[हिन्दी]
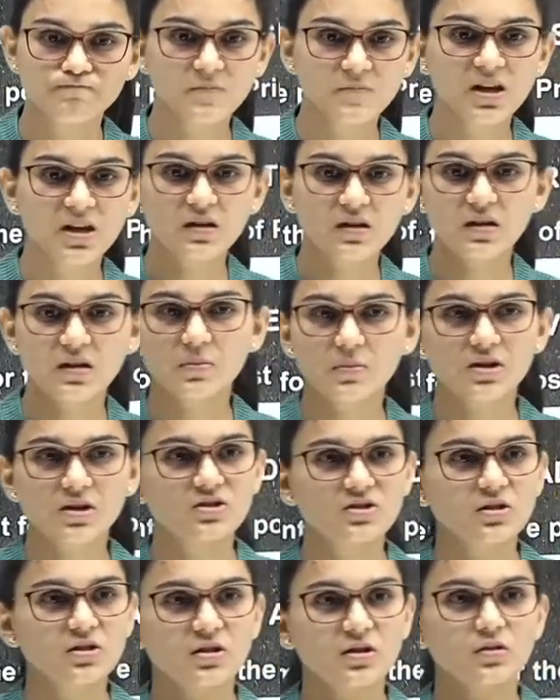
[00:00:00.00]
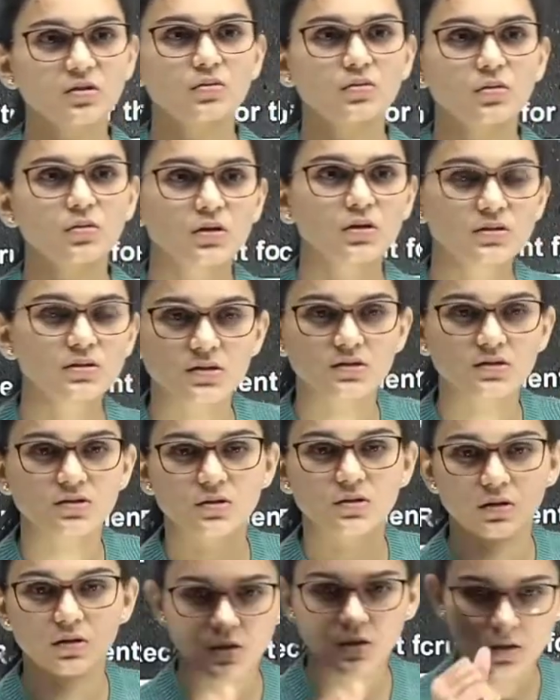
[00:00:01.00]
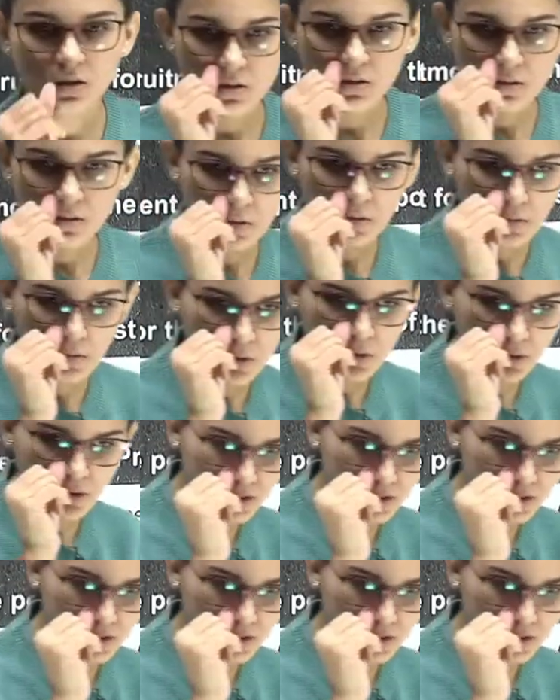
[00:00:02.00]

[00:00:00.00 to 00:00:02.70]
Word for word: देखना एक बार चल रहा होगा सेशन के नहीं क्योंकि